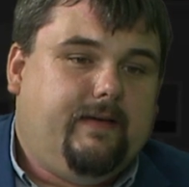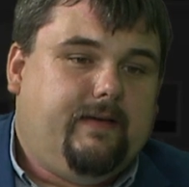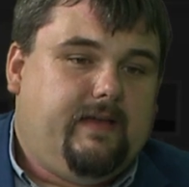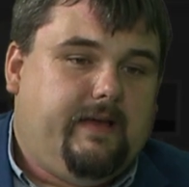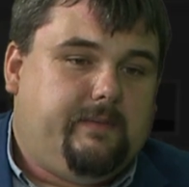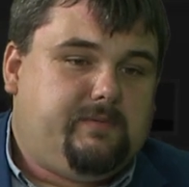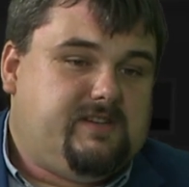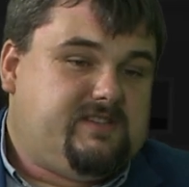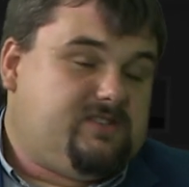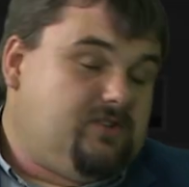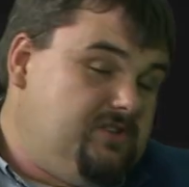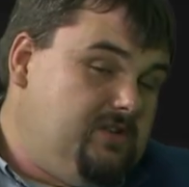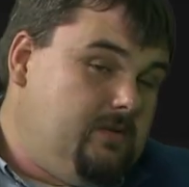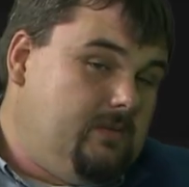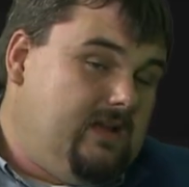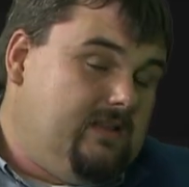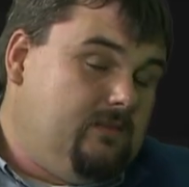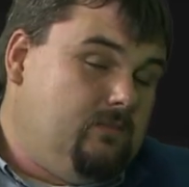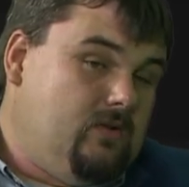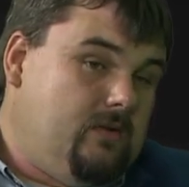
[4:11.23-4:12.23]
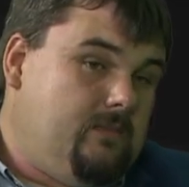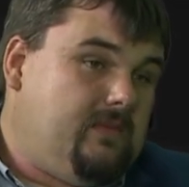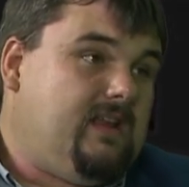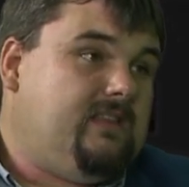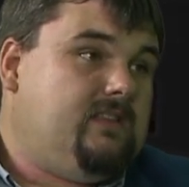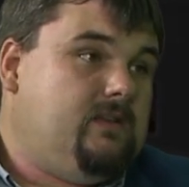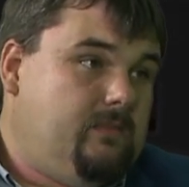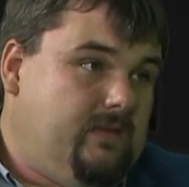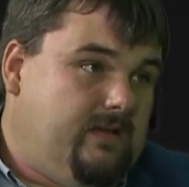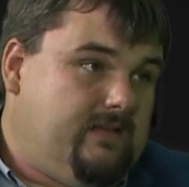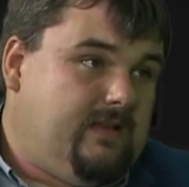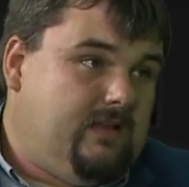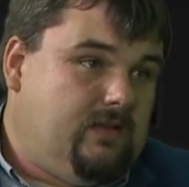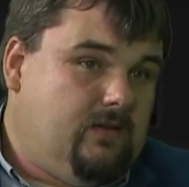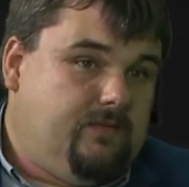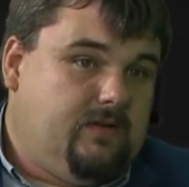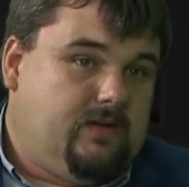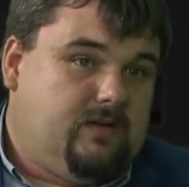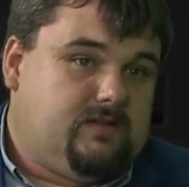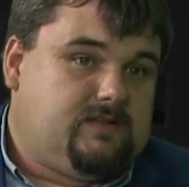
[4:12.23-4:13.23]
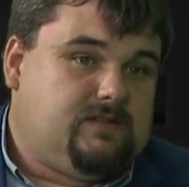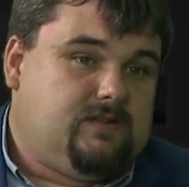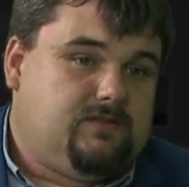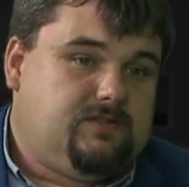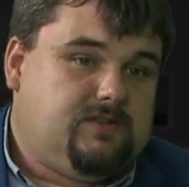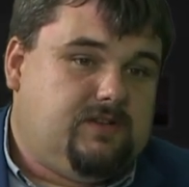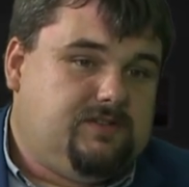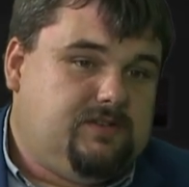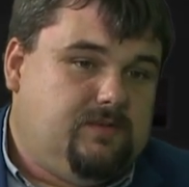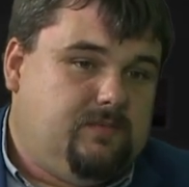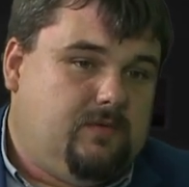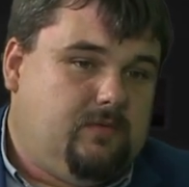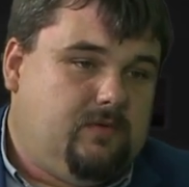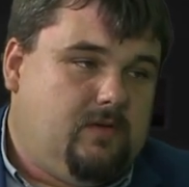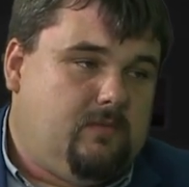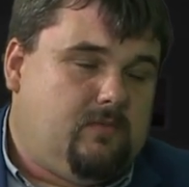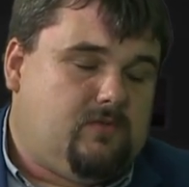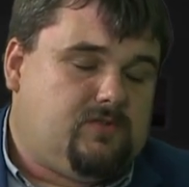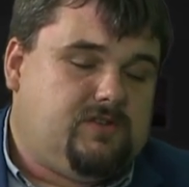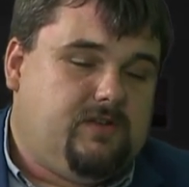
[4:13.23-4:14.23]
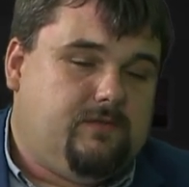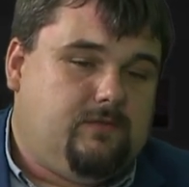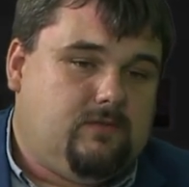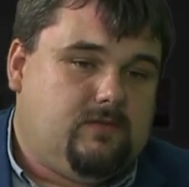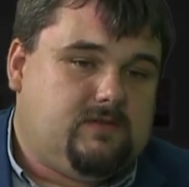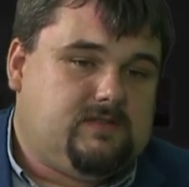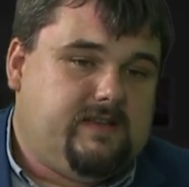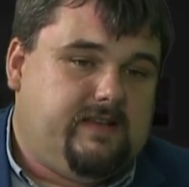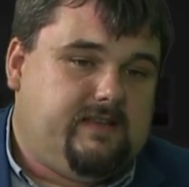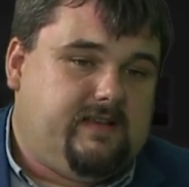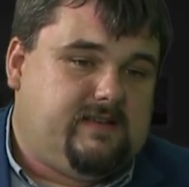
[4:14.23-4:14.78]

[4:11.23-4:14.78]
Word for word: Ja przez 8 lat byłem radnym miasta Nowego Sącza, gdzie pełniłem różne funkcje.